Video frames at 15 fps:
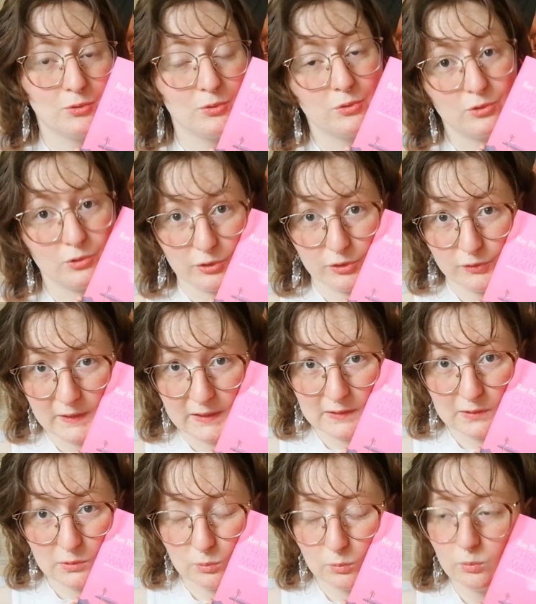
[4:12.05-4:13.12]
de
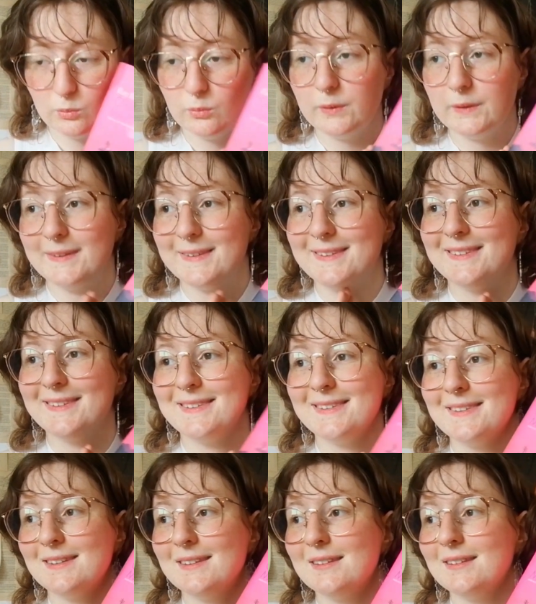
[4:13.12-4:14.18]
science-fiction.
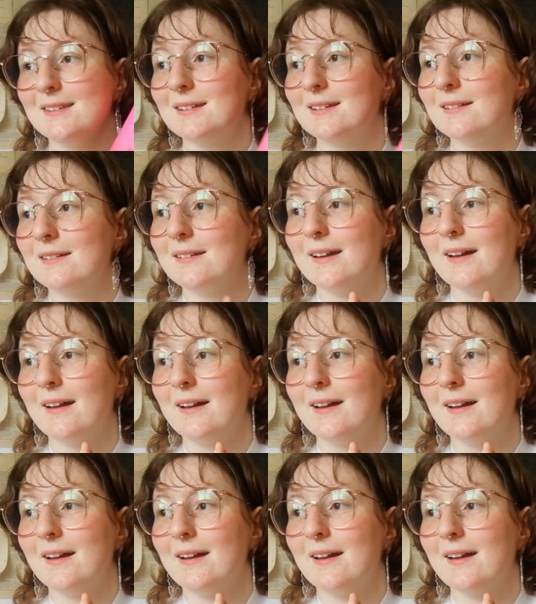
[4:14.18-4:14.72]
C'est